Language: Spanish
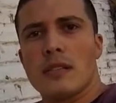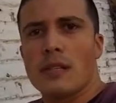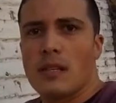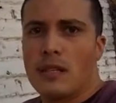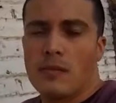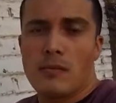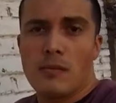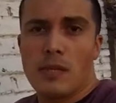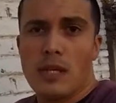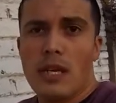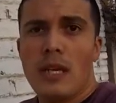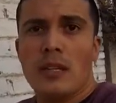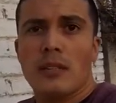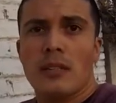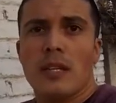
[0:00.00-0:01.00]
en mi
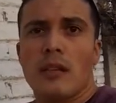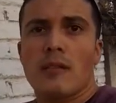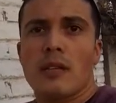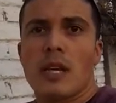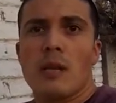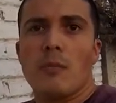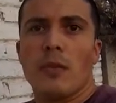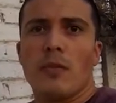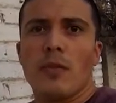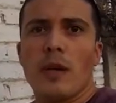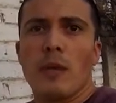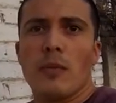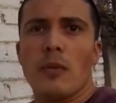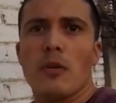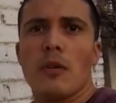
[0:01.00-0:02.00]
Instagram, en mi
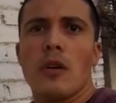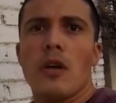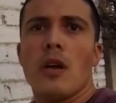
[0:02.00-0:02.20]
Facebook